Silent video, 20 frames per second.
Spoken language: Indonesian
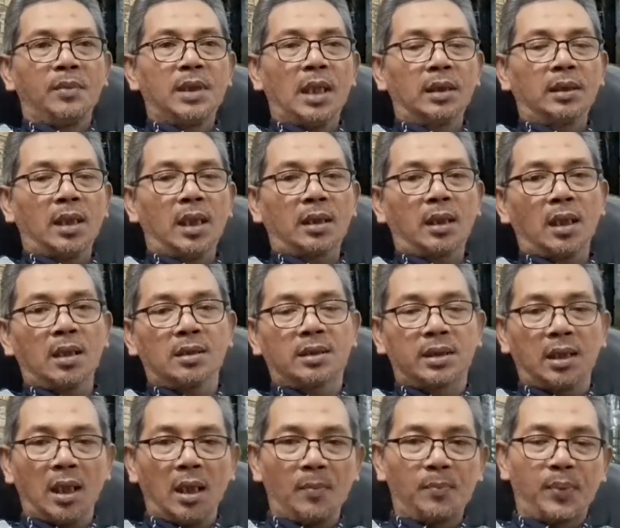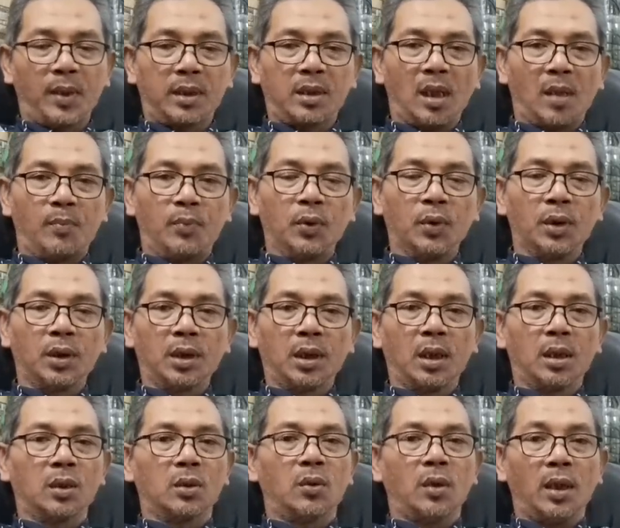menyatakan siap bergabung
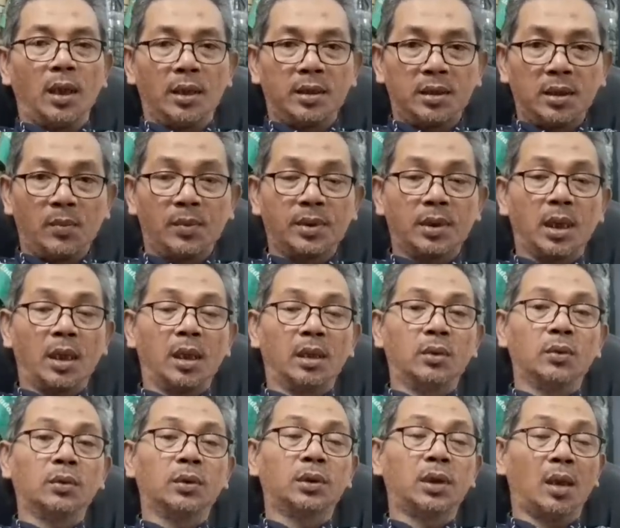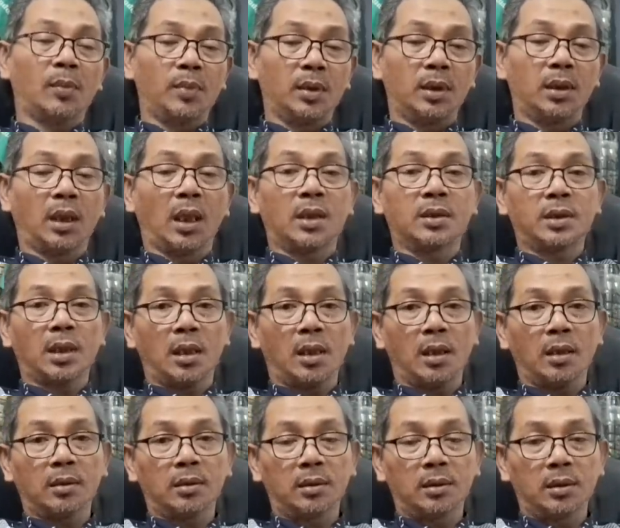dengan koalisi besar itu tetapi dengan
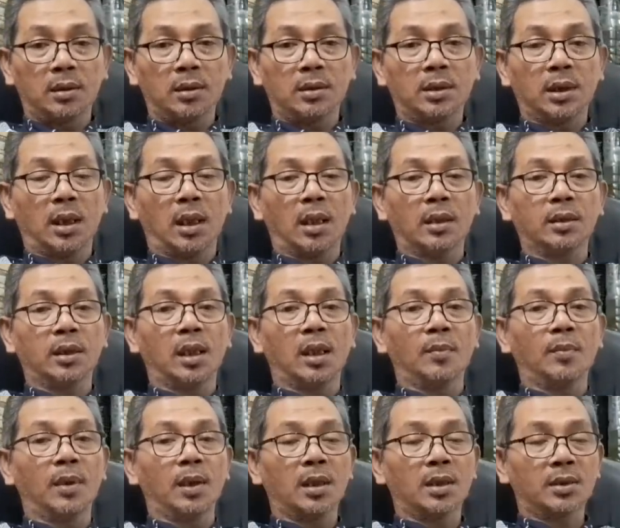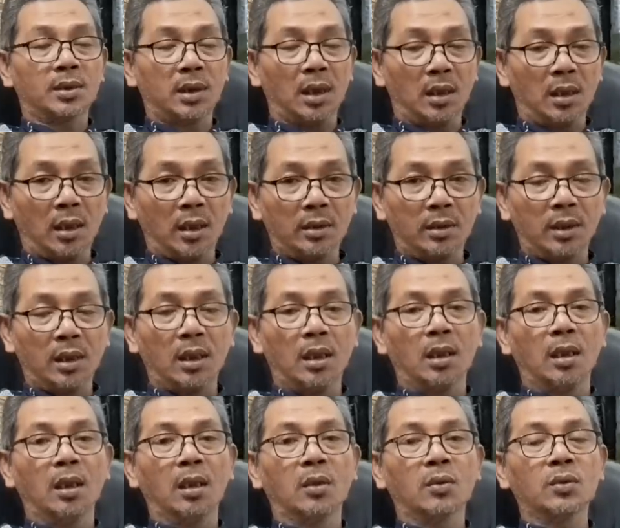syarat. Syaratnya apa? Syaratnya
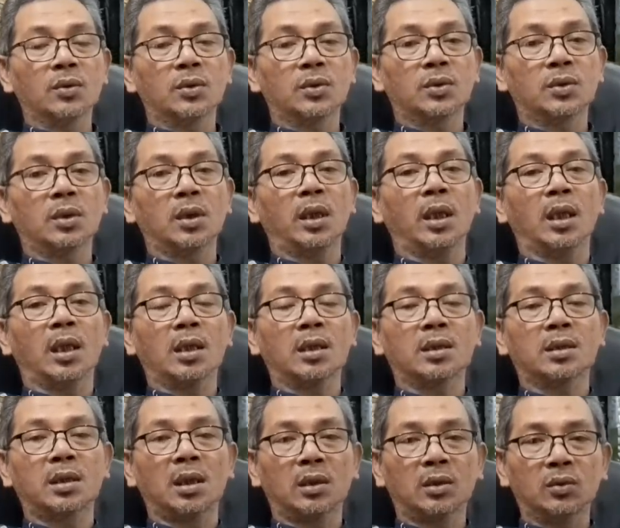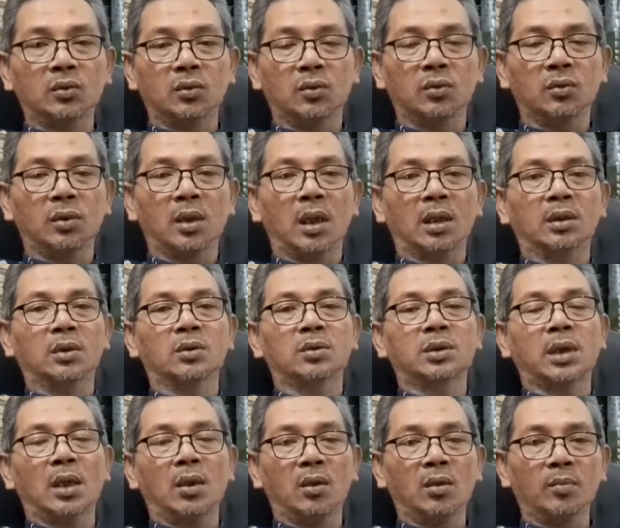harus R1 atau
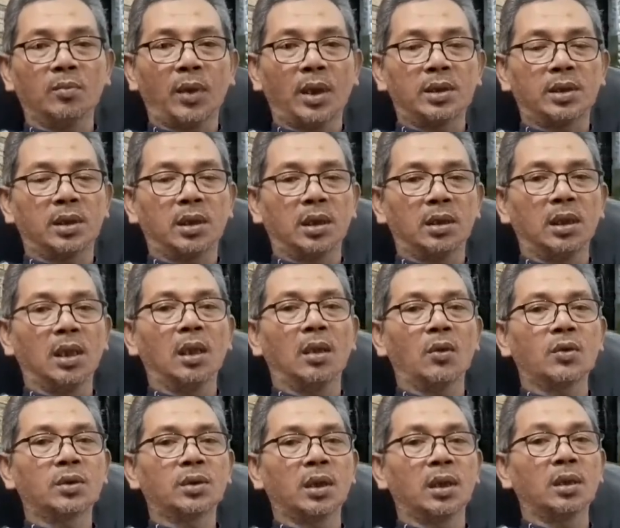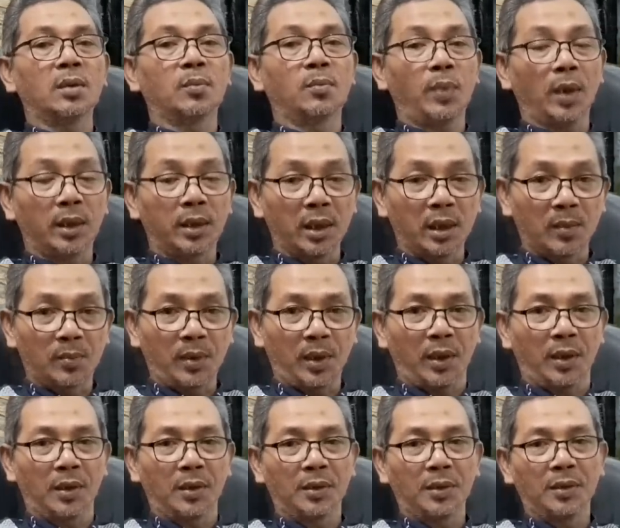calon presidennya harus dari PDIP.